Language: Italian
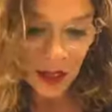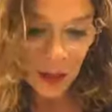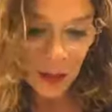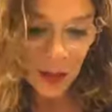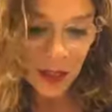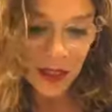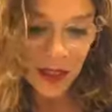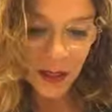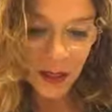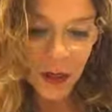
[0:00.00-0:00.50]

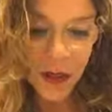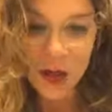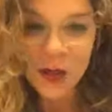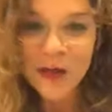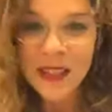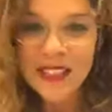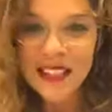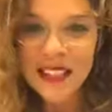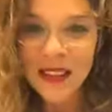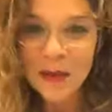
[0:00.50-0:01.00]
pensando a
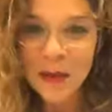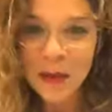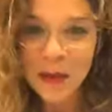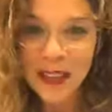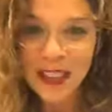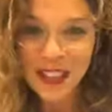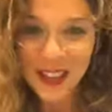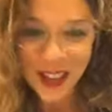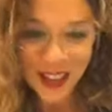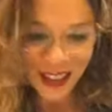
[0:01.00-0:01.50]
come sarebbe
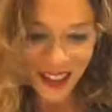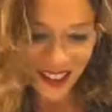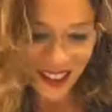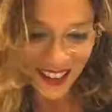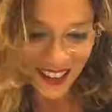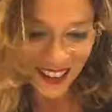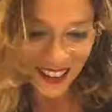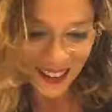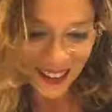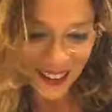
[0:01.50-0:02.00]
baciarla.